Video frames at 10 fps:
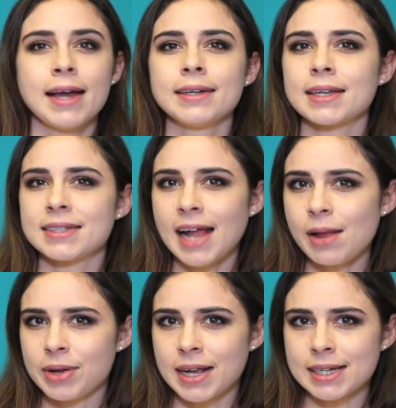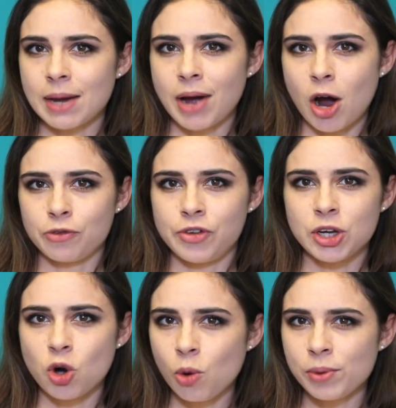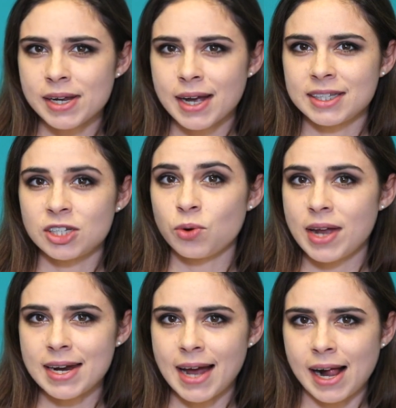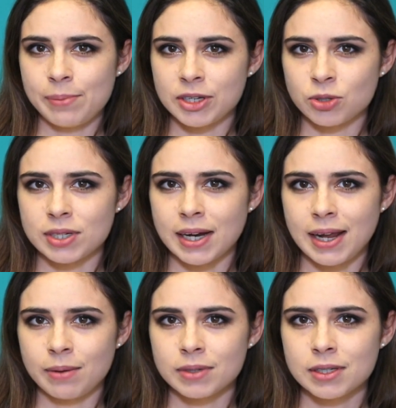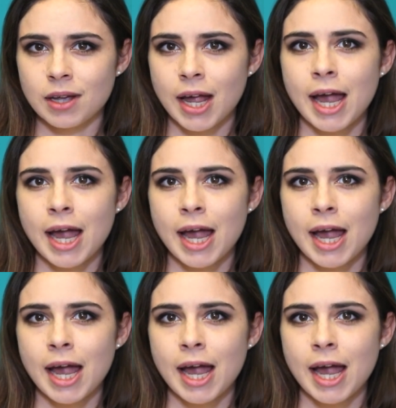Dasselbe gilt aber auch für die Kommunikation innerhalb des Unternehmens.